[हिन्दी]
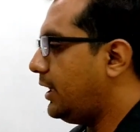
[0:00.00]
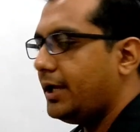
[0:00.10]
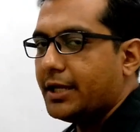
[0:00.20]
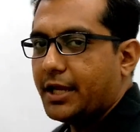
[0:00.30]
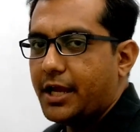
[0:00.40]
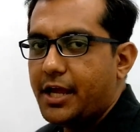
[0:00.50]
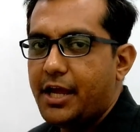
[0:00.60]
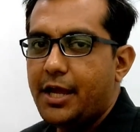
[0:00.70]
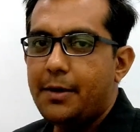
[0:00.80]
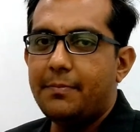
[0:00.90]

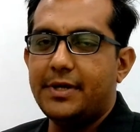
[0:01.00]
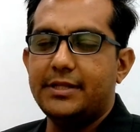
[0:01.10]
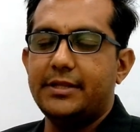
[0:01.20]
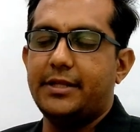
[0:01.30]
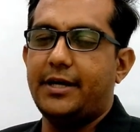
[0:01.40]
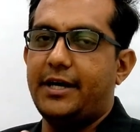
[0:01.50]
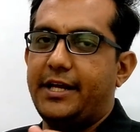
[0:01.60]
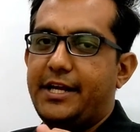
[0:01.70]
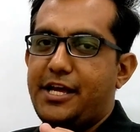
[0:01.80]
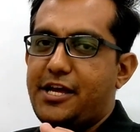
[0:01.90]
इके
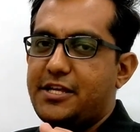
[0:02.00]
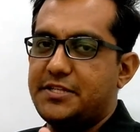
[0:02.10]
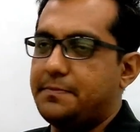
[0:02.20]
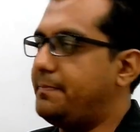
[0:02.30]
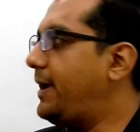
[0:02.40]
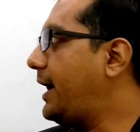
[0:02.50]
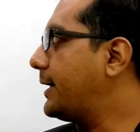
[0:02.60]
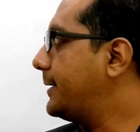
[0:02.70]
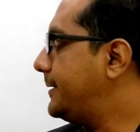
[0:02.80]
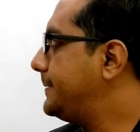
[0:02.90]
मंदानेस
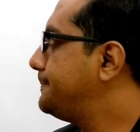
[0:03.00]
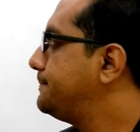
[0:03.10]
बैक